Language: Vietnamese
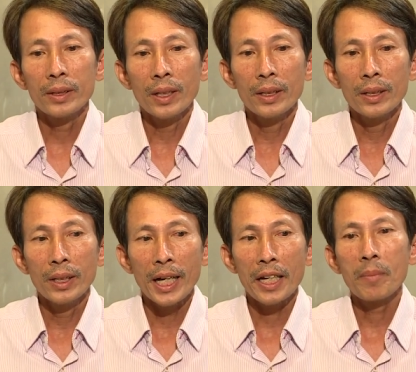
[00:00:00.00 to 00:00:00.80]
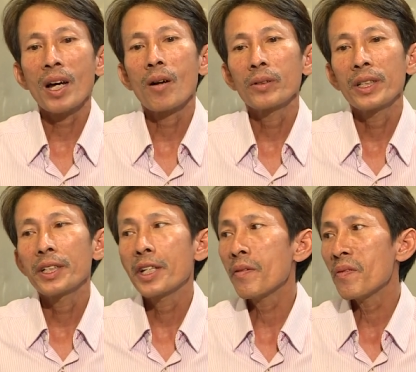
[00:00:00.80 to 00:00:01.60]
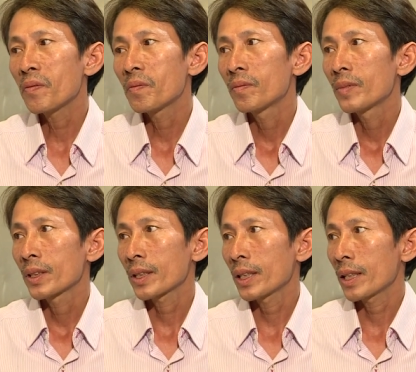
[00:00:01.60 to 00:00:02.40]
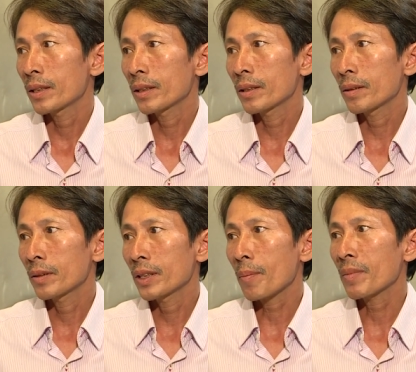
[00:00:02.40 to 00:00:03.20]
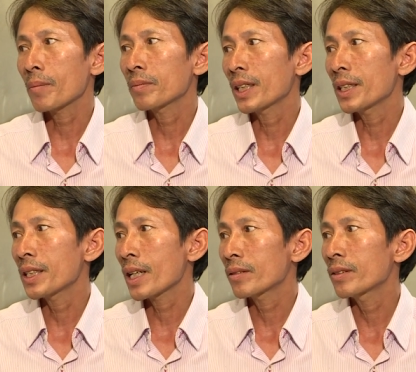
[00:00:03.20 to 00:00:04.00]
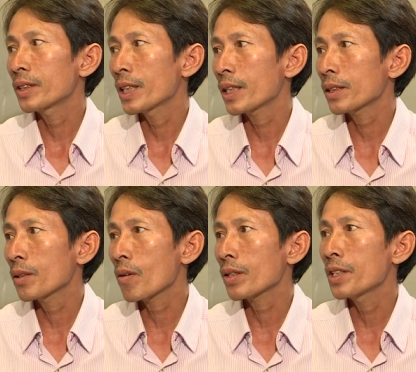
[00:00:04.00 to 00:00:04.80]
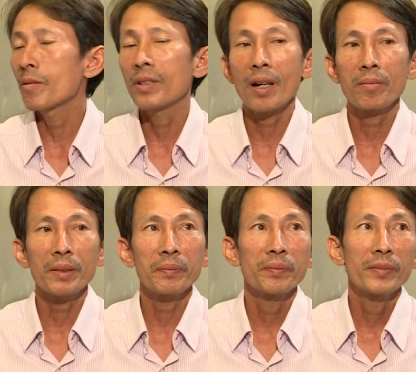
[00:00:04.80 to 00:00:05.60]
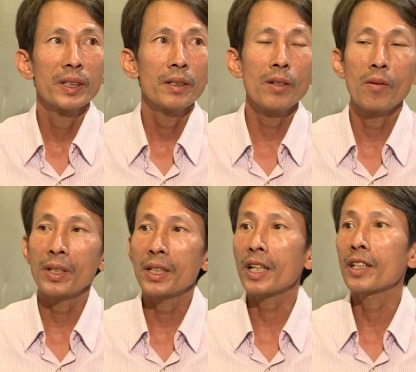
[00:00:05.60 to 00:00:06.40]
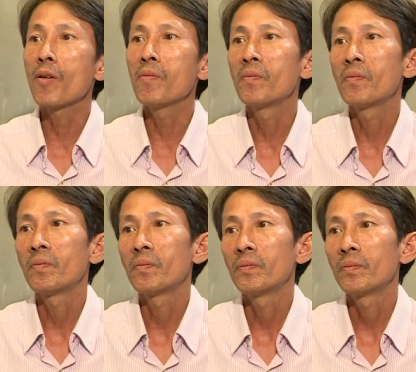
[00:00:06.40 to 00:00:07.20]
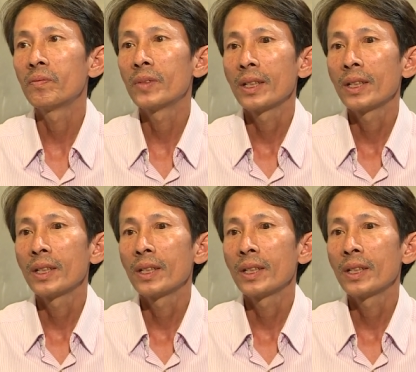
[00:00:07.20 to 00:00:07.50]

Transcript: Từ 2 năm đầu thì xíu. Từ 5 năm trở về sau tôi sẽ cho nhiều dòng lắm. Ví dụ như chân dung. Dạ.